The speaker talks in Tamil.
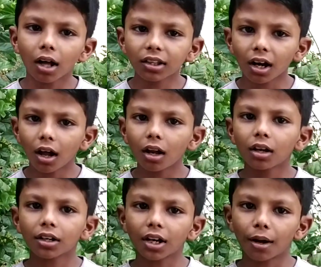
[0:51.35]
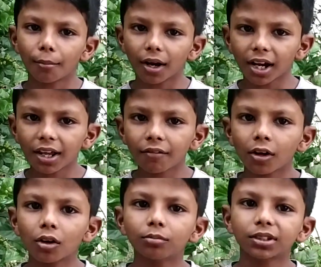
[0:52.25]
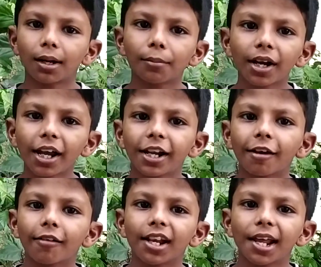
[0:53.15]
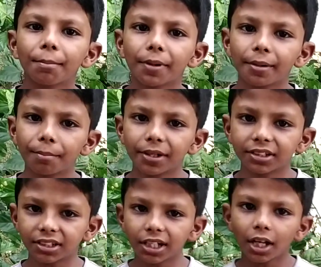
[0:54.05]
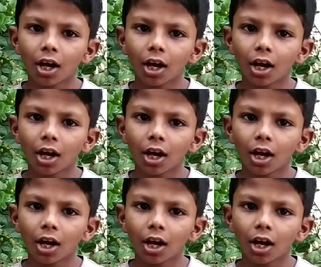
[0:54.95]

ஆதலால் நாம் அனைவரும் சமூக இடைவெளியை பின்பற்றி